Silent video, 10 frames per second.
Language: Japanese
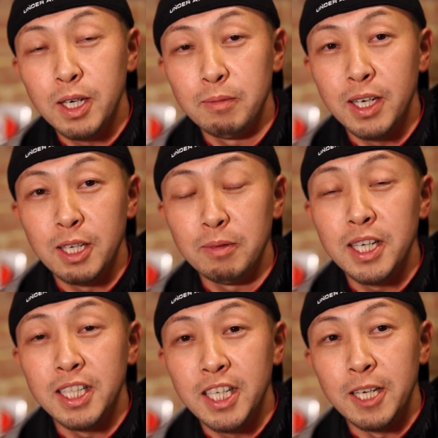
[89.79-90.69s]
まあまあ、今
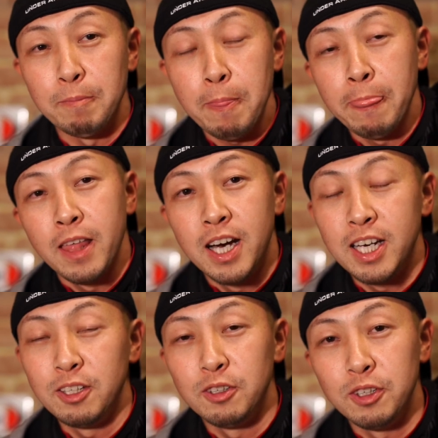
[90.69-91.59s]
はね、
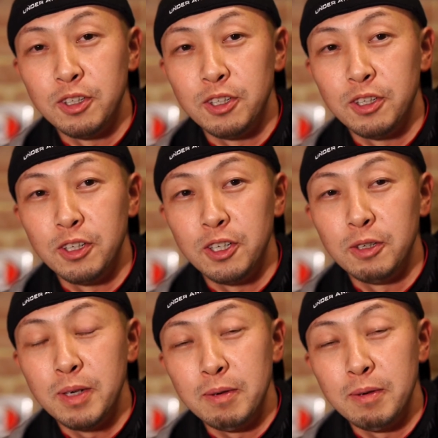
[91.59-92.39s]
あのー、